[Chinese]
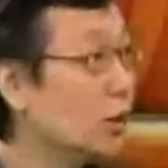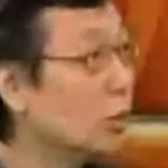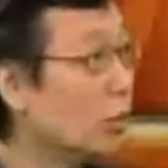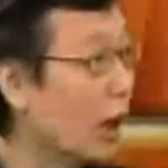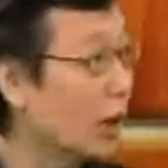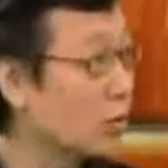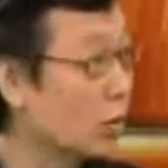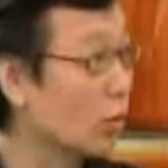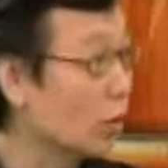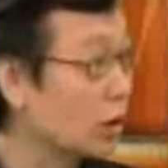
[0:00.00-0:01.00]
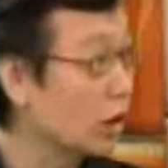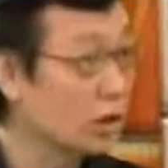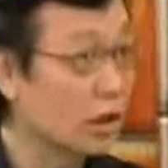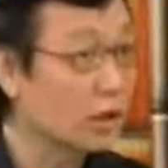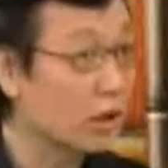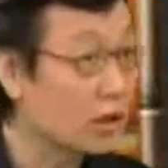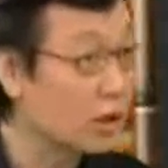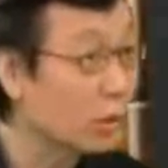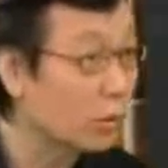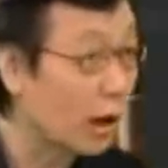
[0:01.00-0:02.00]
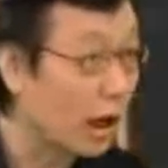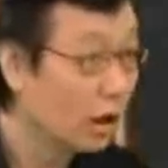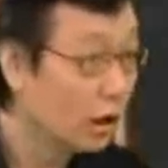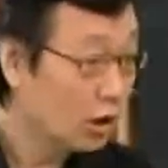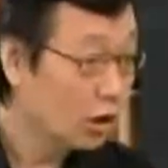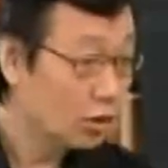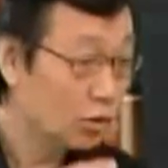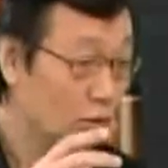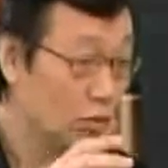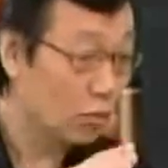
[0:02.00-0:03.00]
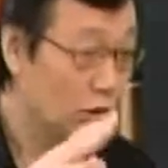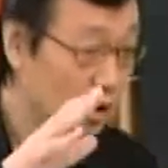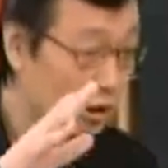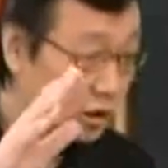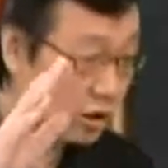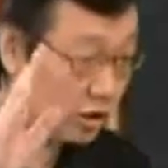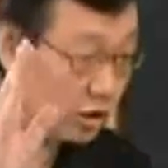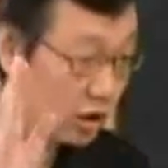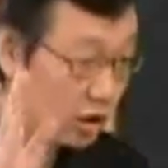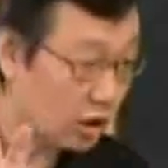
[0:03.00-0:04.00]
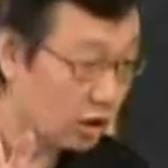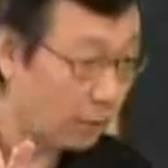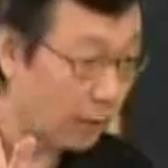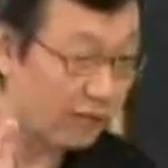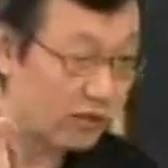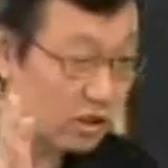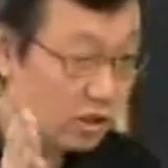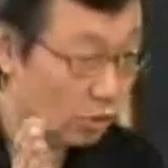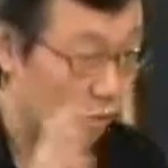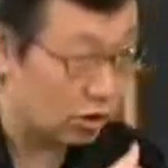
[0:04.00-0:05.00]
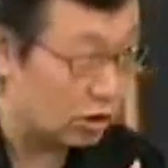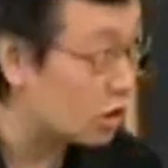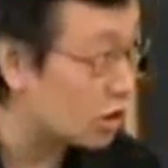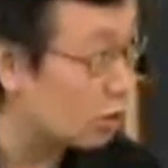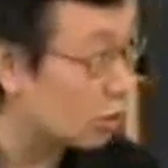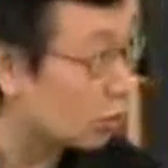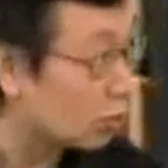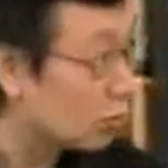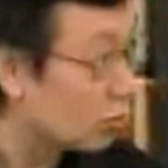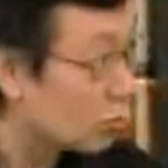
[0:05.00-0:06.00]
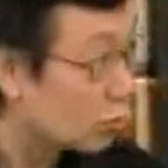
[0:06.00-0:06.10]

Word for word: 稀土啊，中国这个稀土啊，中国现在世界上的90%的稀土